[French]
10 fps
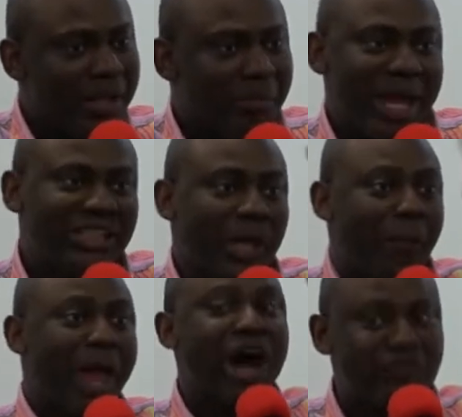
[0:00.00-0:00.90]
Mais je
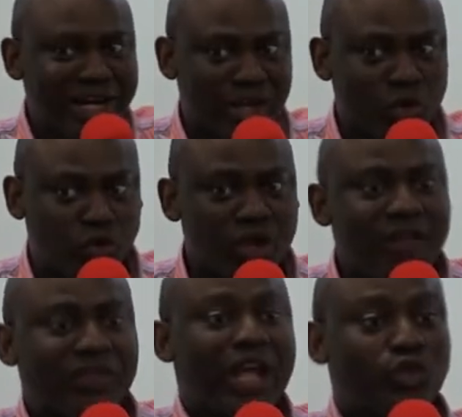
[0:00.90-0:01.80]
peux avoir des doutes.
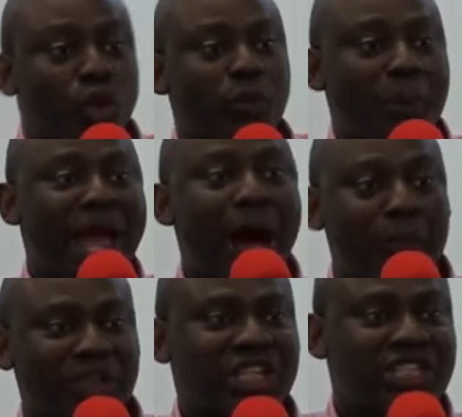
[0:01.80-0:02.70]
Des doutes peuvent empêcher